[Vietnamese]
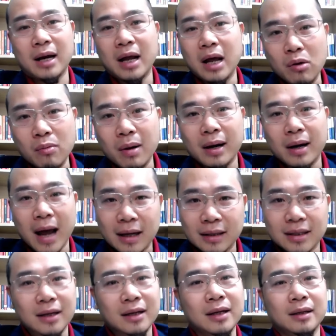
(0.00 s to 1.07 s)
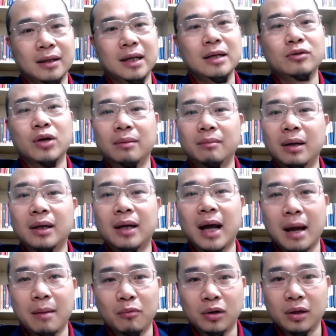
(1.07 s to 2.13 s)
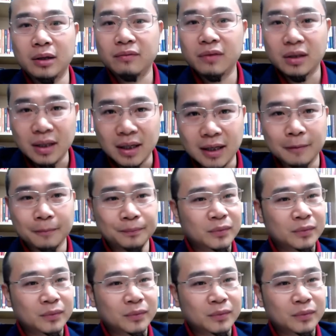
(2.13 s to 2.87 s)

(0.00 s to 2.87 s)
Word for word: nếu mà đã xác định kinh doanh bất kể một lĩnh vực gì,